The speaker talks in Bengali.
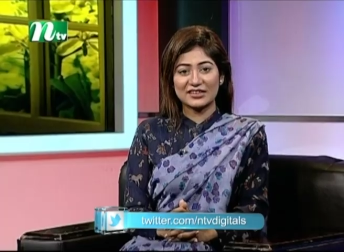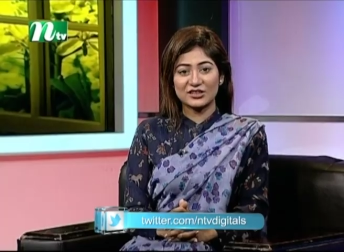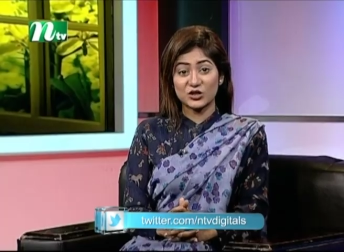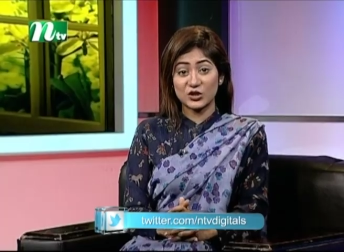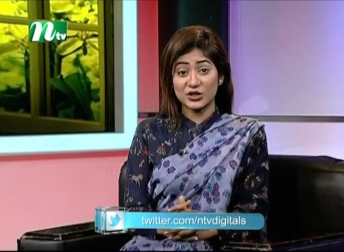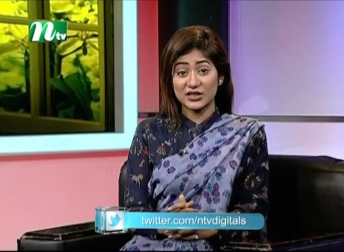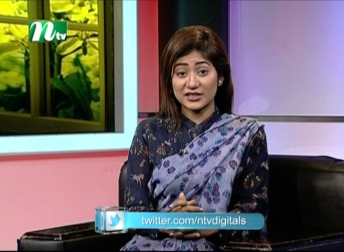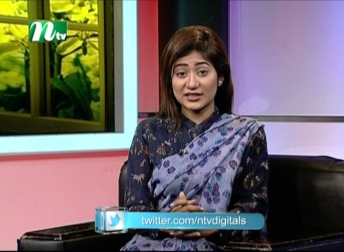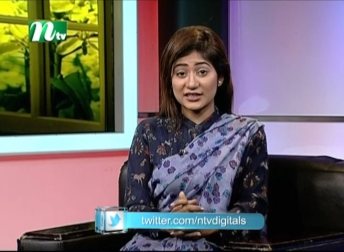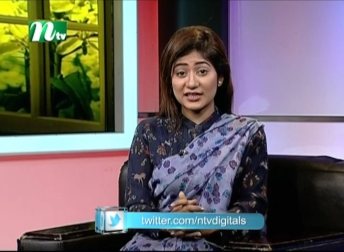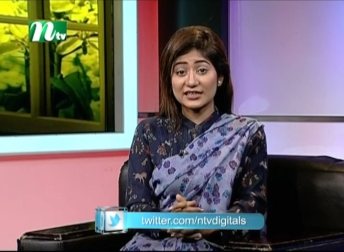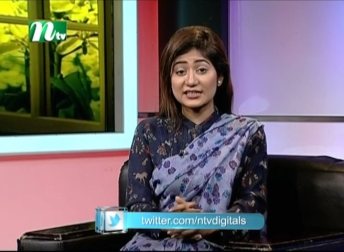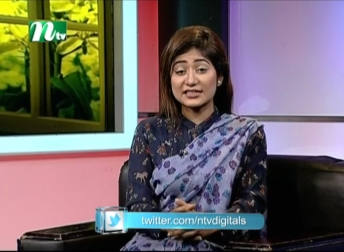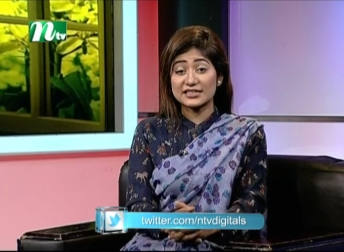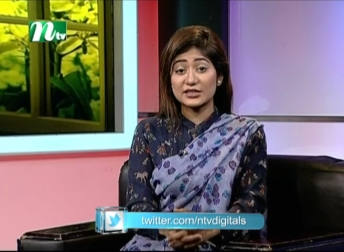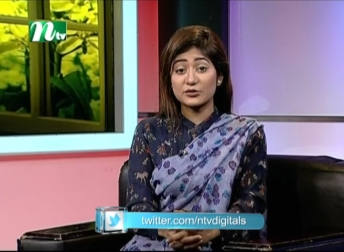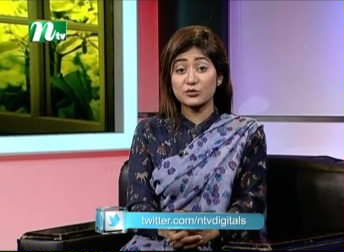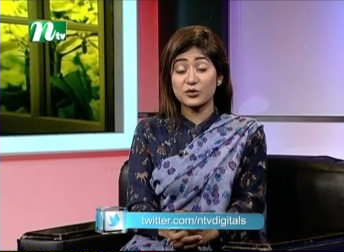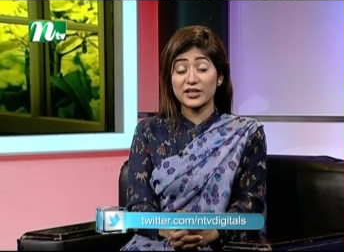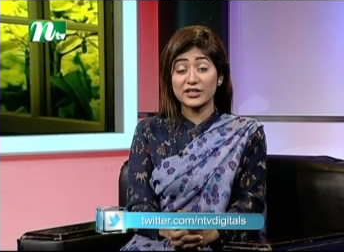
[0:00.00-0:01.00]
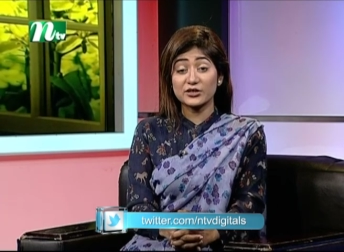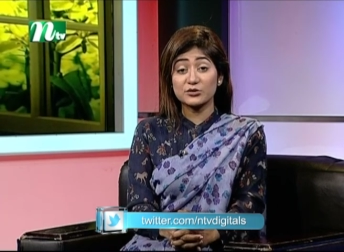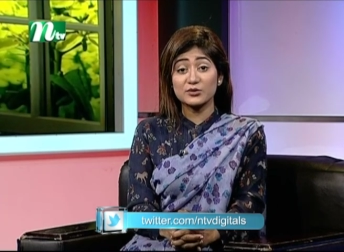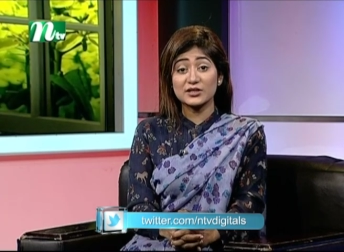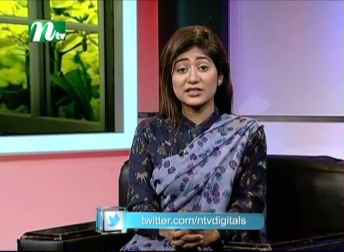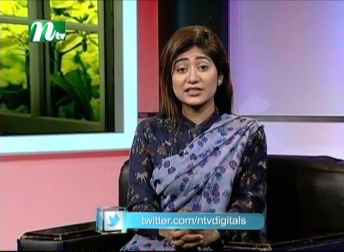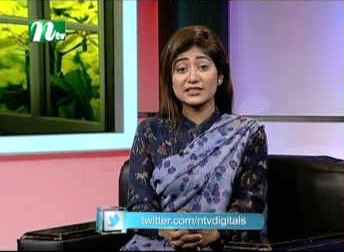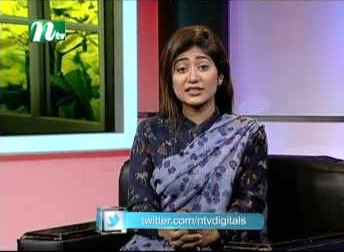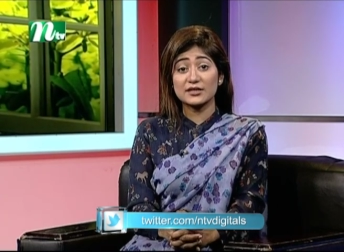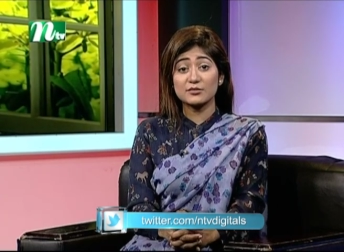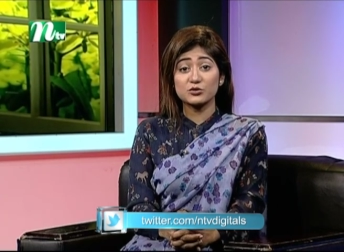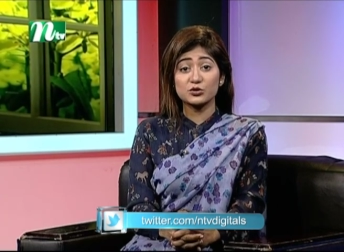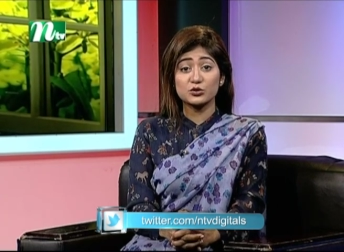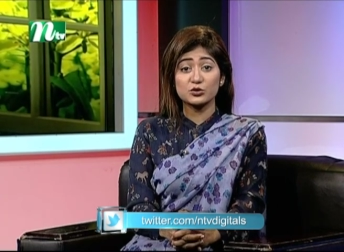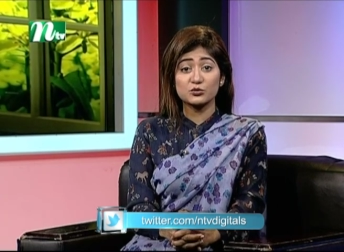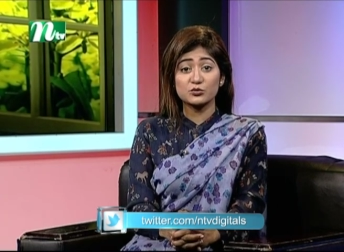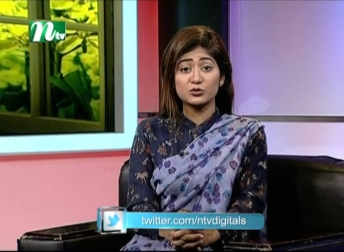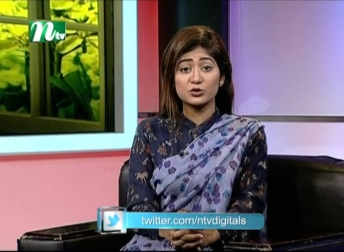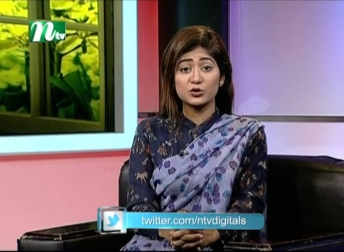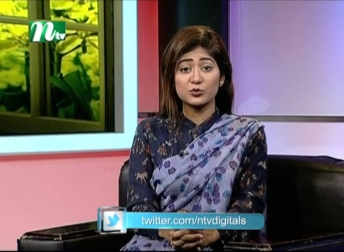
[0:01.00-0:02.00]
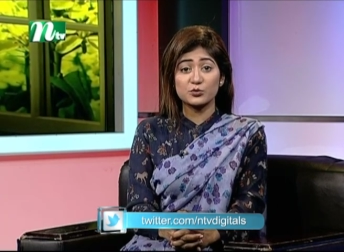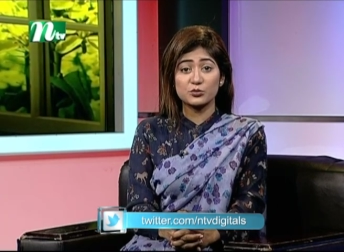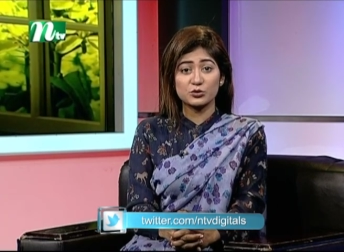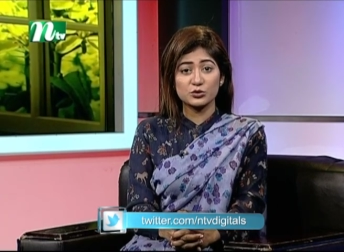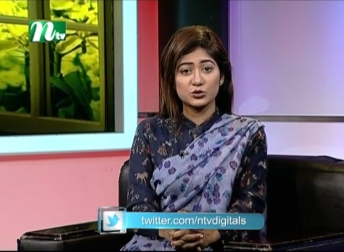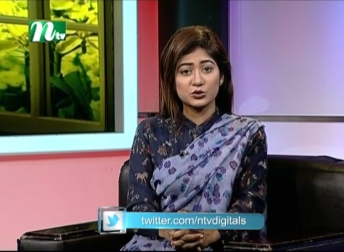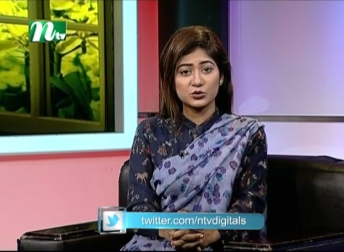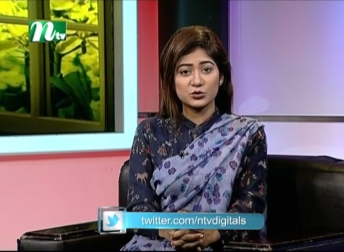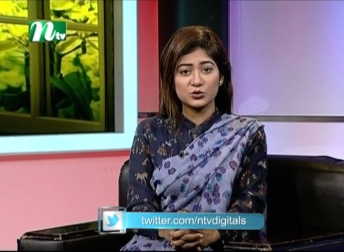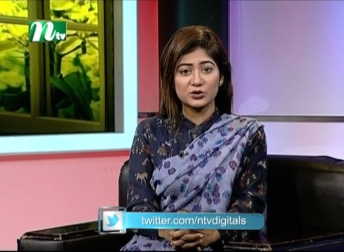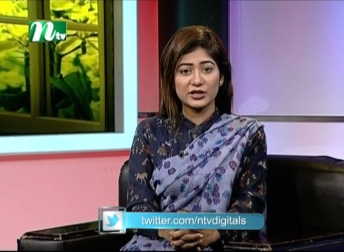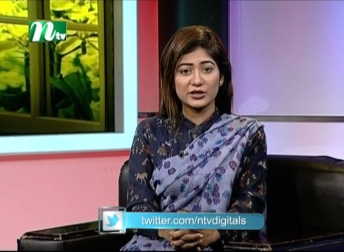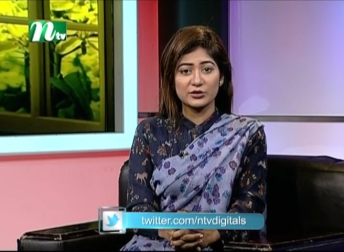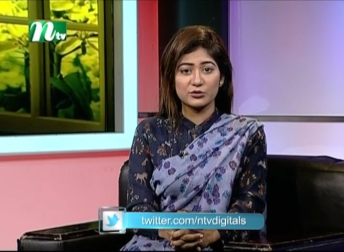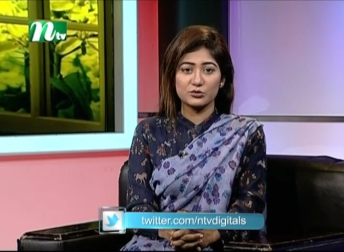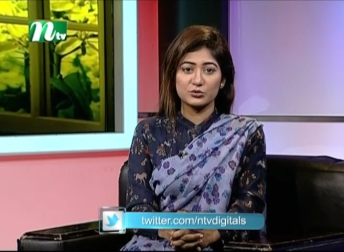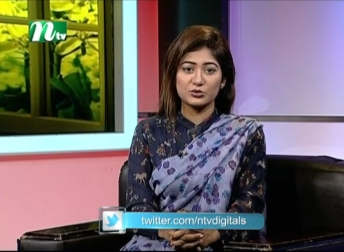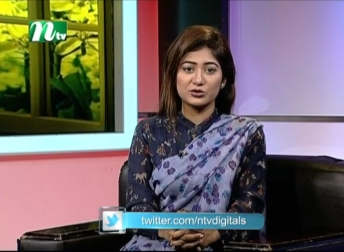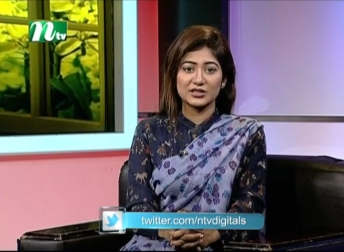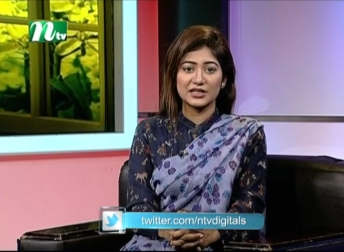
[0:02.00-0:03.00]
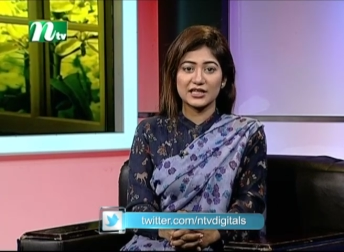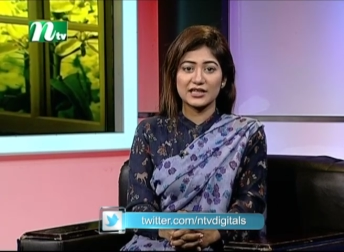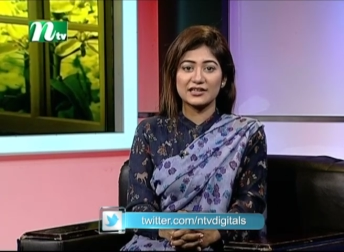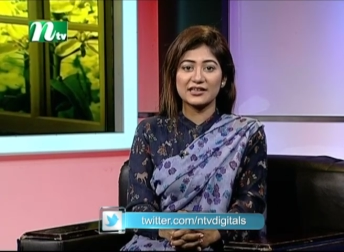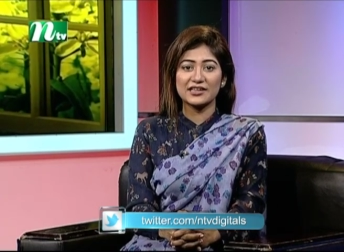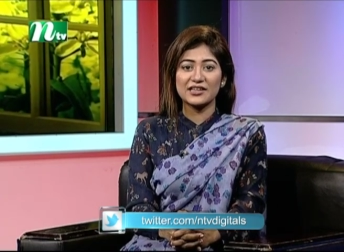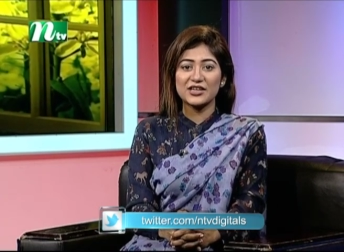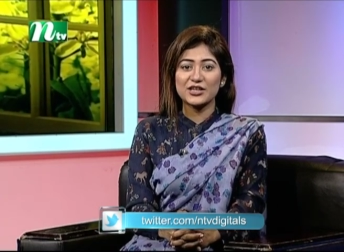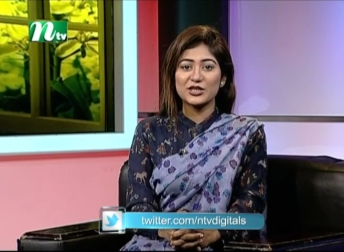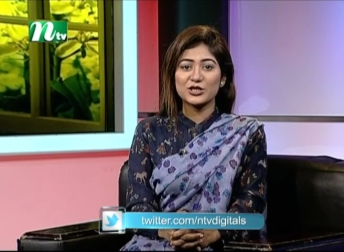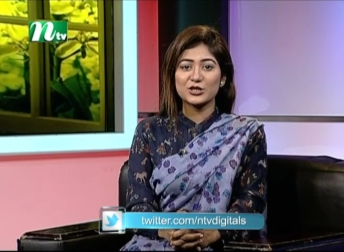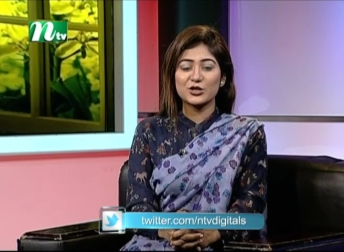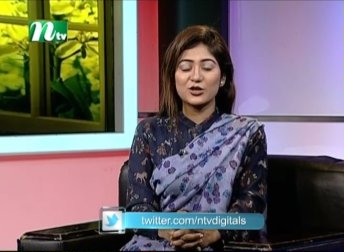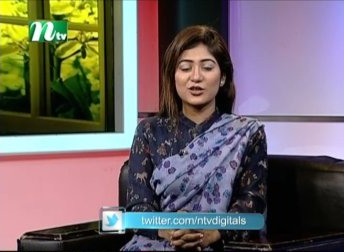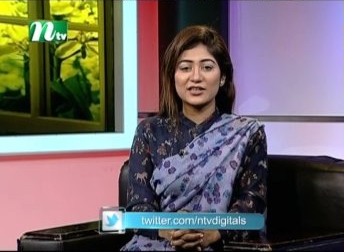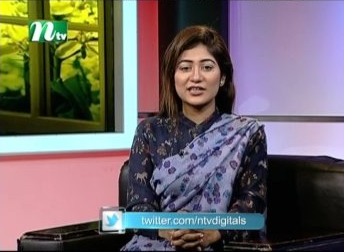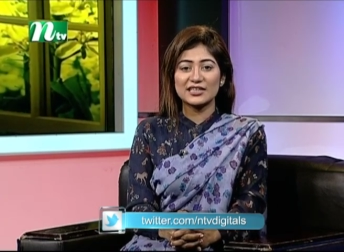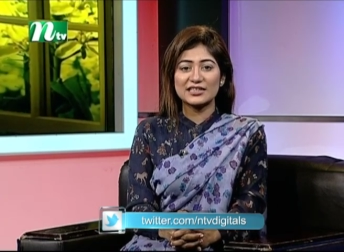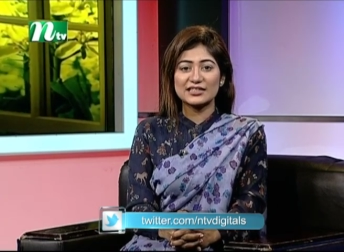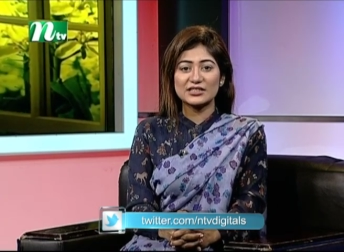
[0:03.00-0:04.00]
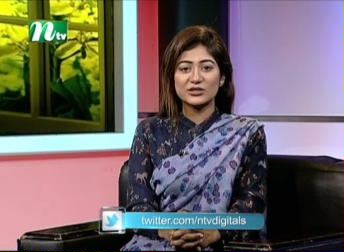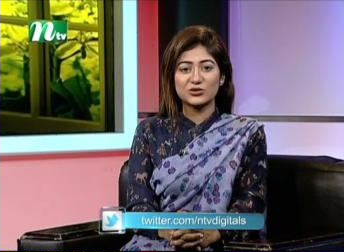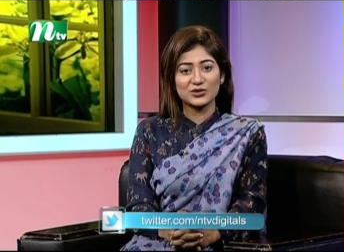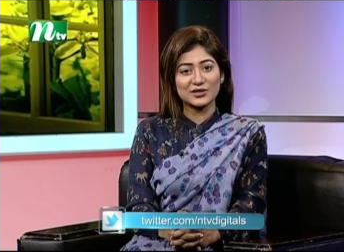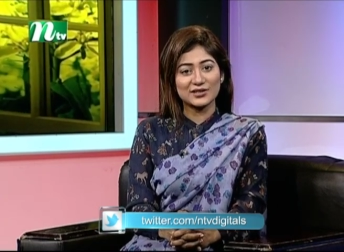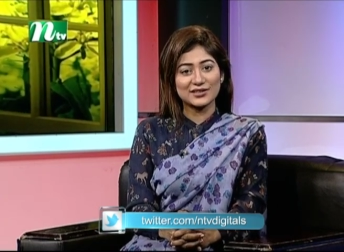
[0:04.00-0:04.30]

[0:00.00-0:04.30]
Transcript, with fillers: রাত নয়টায় থাকছে ওয়াহিদুল ইসলাম শুভ্রর প্রযোজনায় অনুষ্ঠান স্বর্ণালী